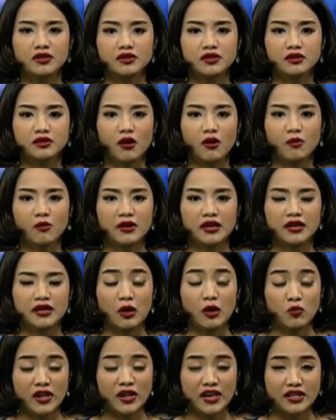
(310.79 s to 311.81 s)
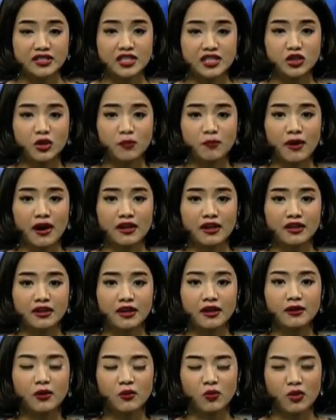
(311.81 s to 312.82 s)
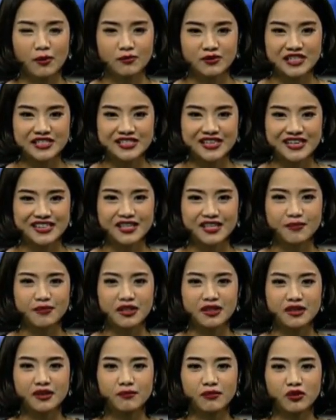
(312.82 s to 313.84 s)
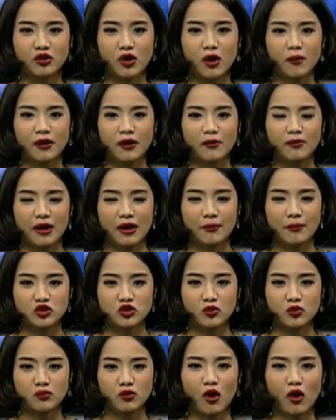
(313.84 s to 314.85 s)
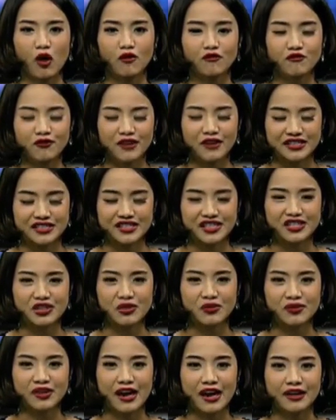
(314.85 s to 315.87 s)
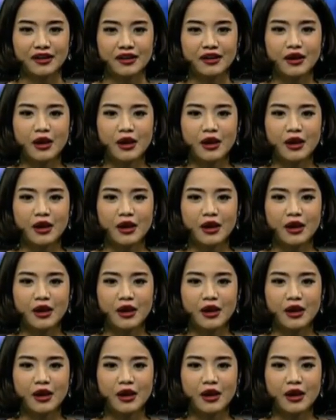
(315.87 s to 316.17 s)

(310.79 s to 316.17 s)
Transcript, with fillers: ซึ่งต้องมีการเวทแอนซีต่อไปนะคะกับความชัดเจนที่จะมีขึ้นประกอบกับการประชุมมของเฟดเช่นเดียวกัน